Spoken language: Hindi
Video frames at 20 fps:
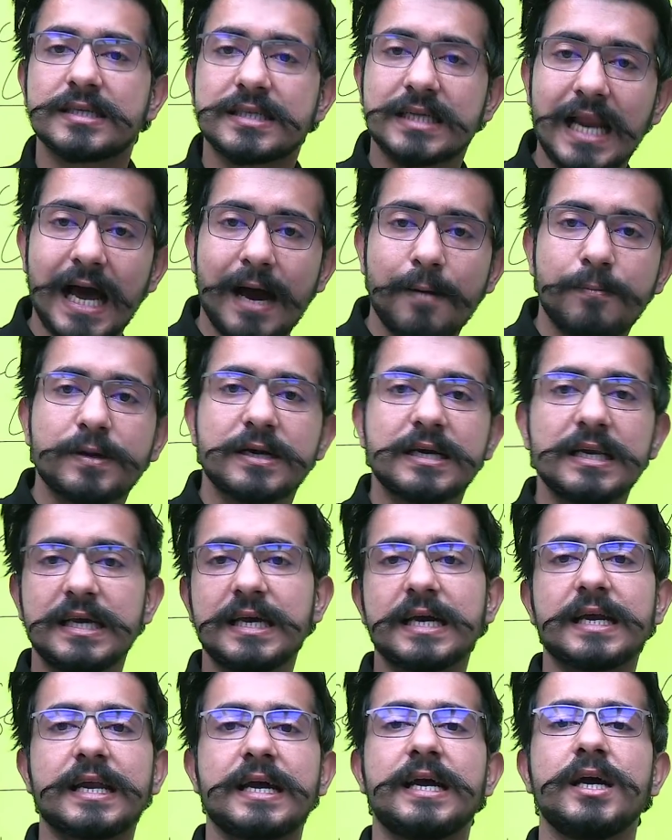स्लैब
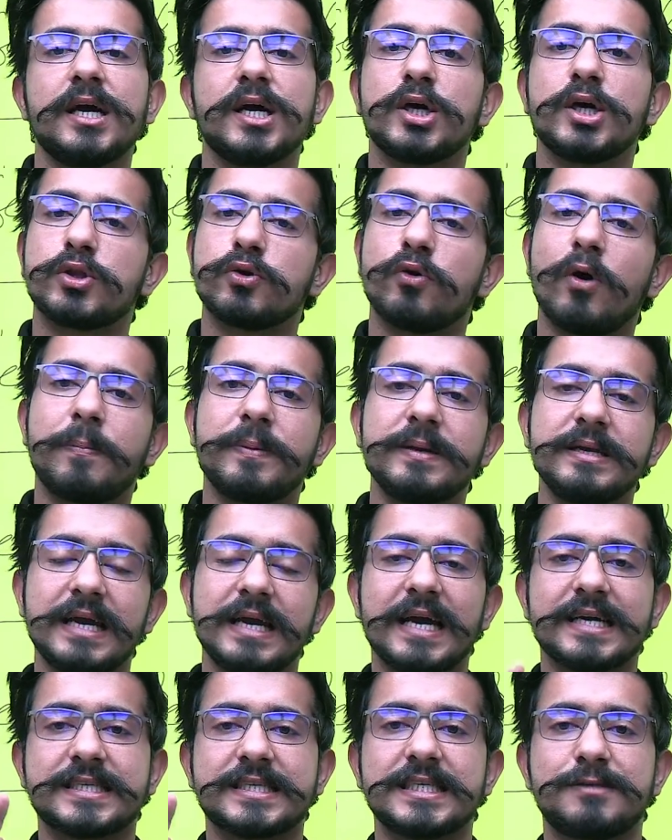क्लियर है तो अपनी
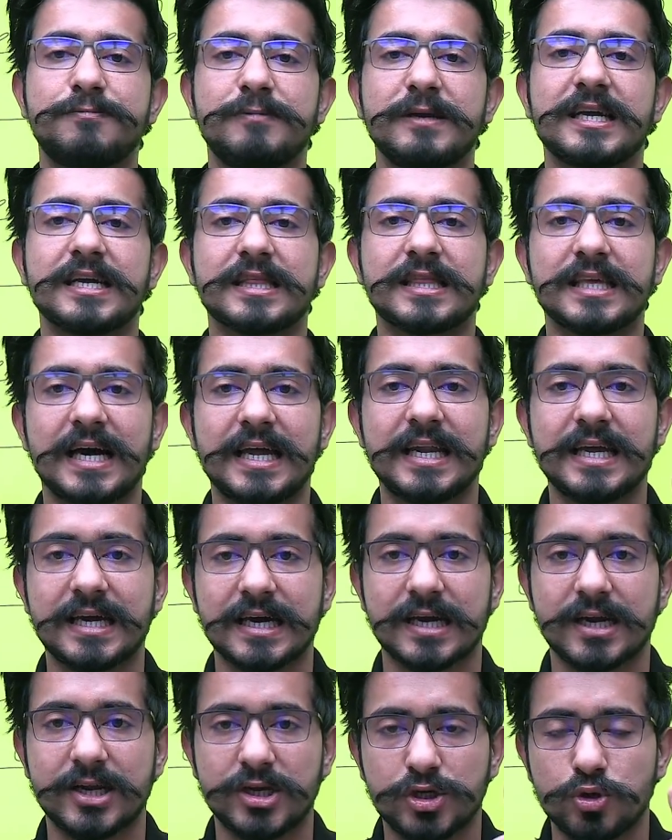बी की तैयारी
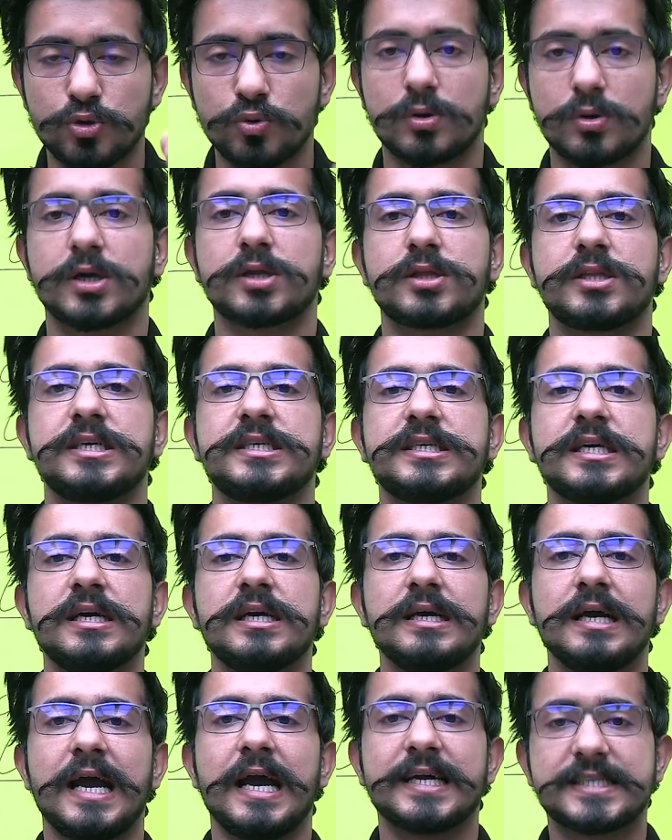करनी शुरू कर
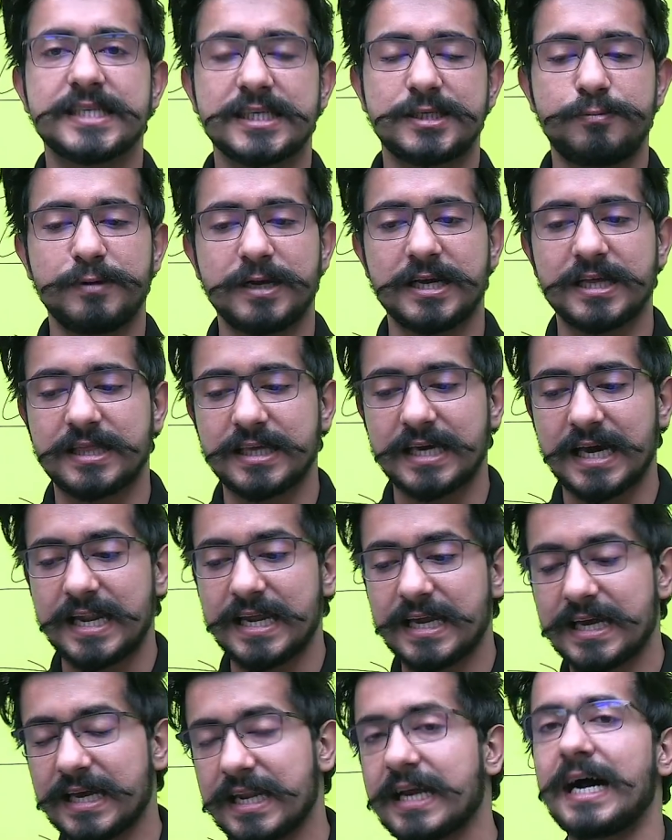दीजिए बी की
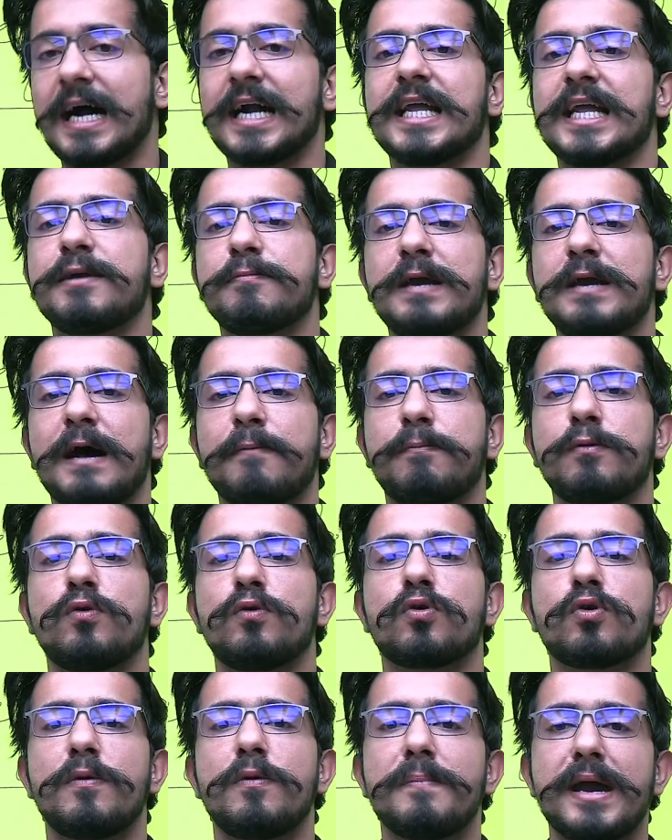तैयारी के रिगार्डिंग भी आप
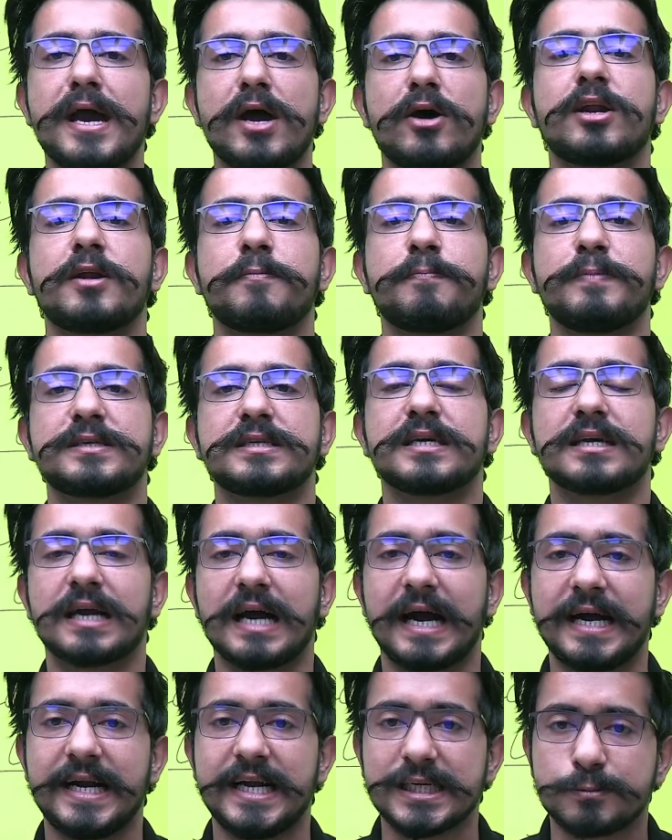लोगों को मैं और अर्पित सर
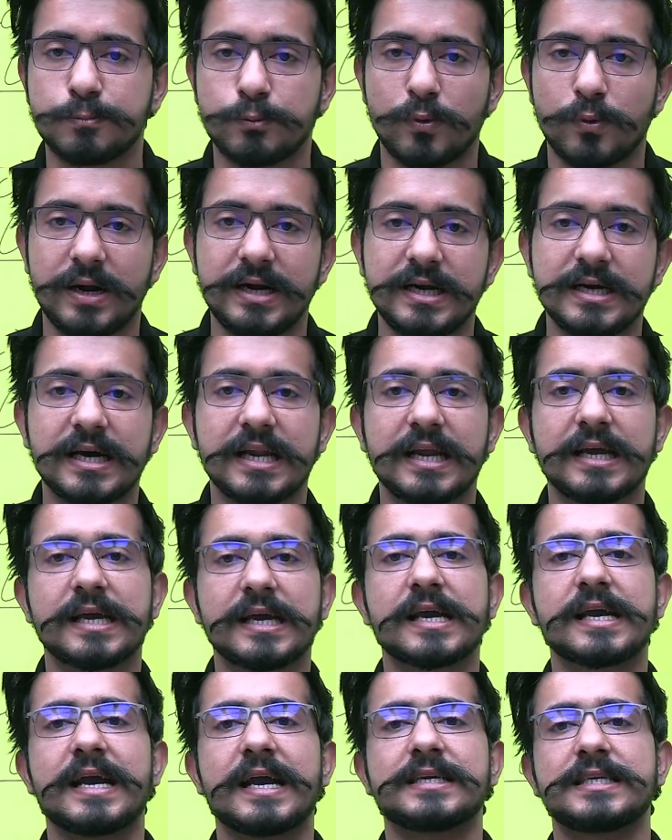गाइडेंस प्रोवाइड
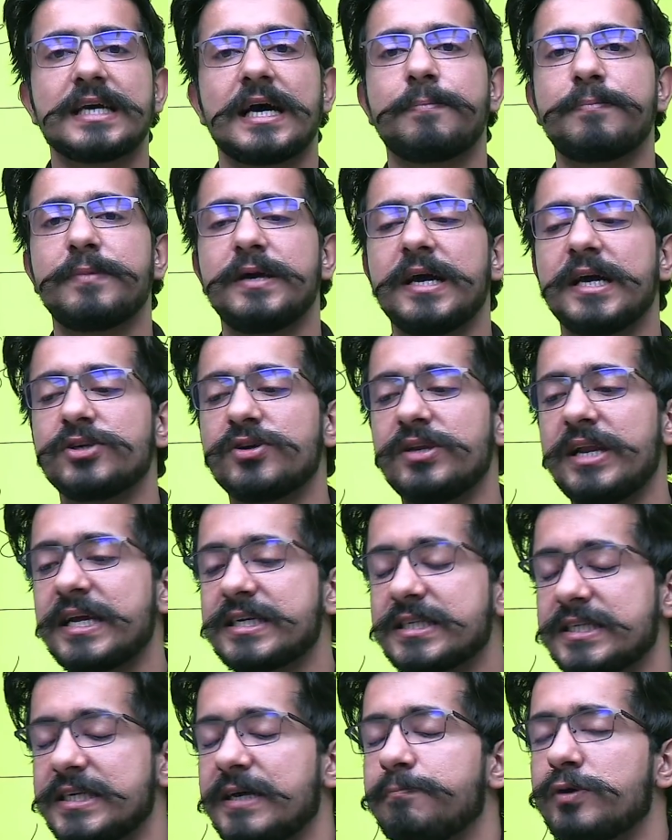करेंगे कैसे आपने जो
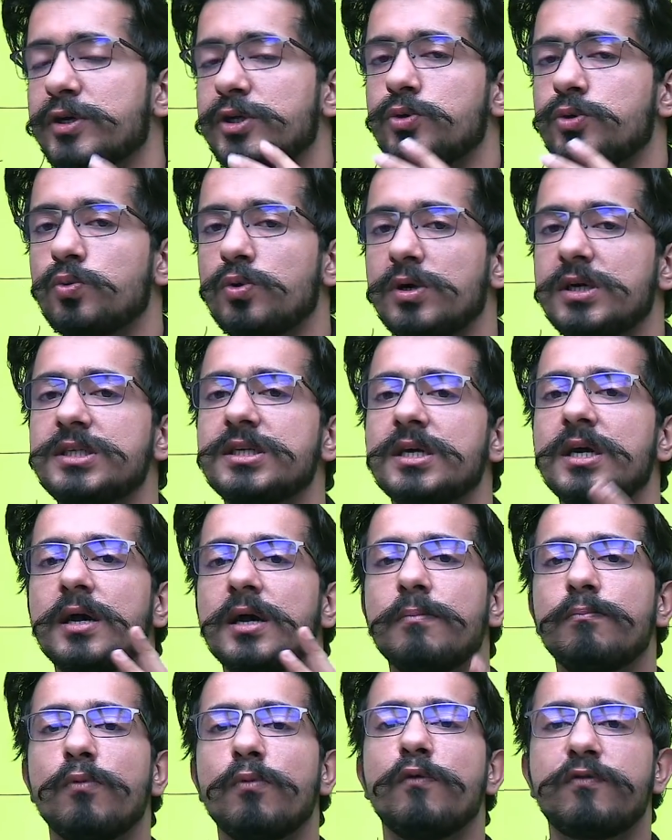नेक्स्ट स्टेप के टूवर्ड्स
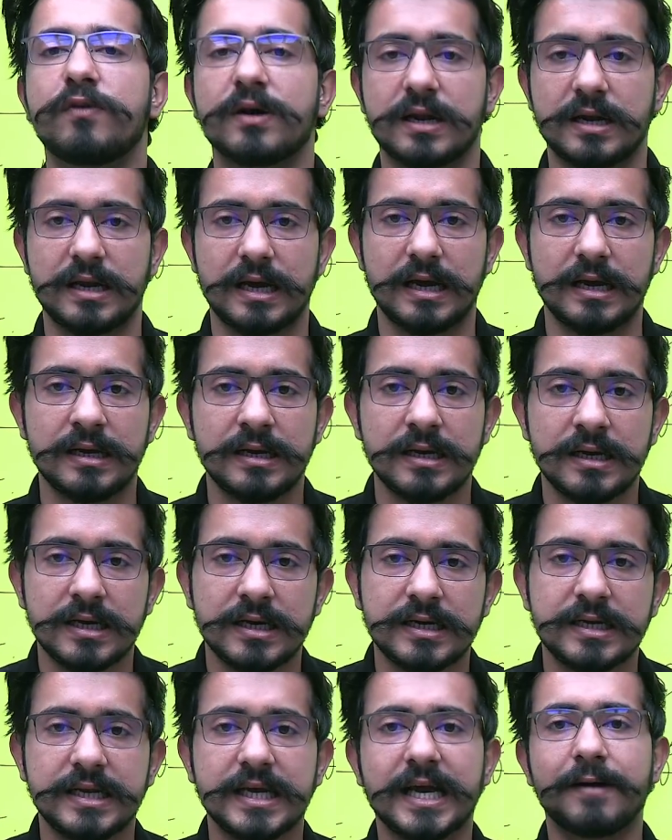मूव करना है
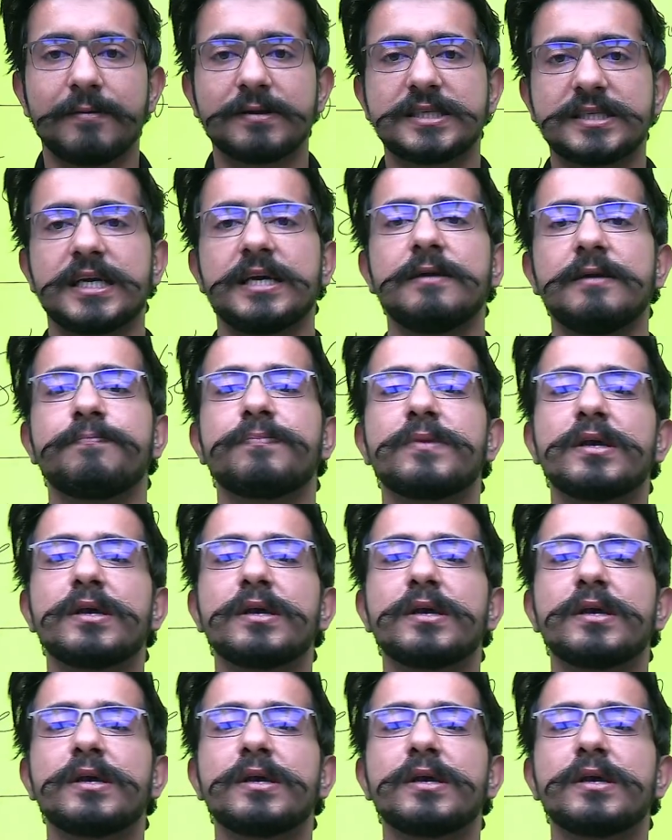ठीक है बच्चे